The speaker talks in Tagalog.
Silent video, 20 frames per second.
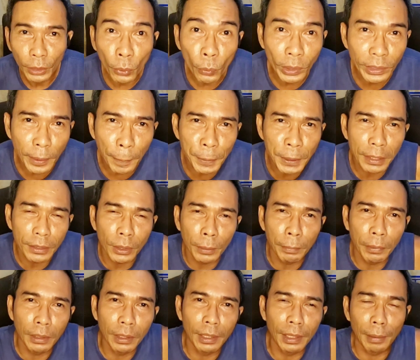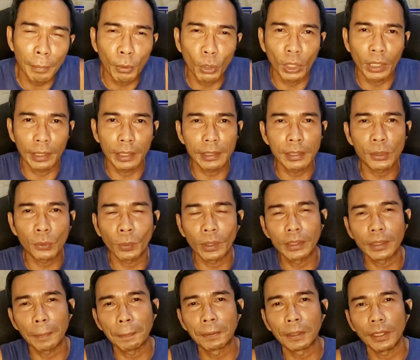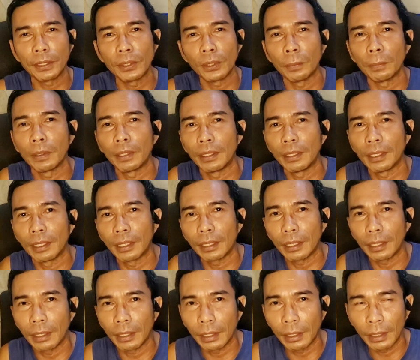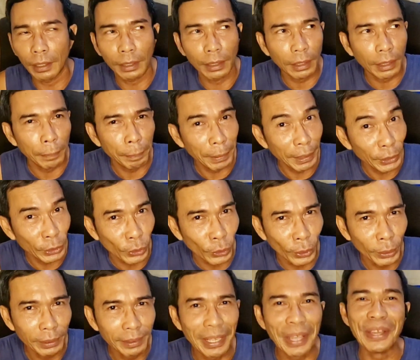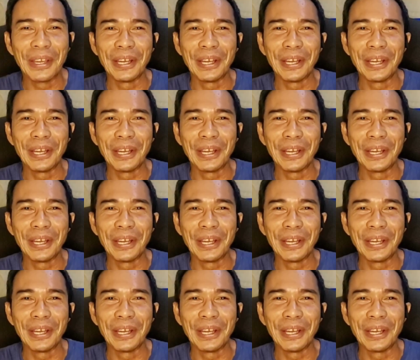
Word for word: Yo, what's up sa inyo mga ka What's up sa inyo mga ka-kapito?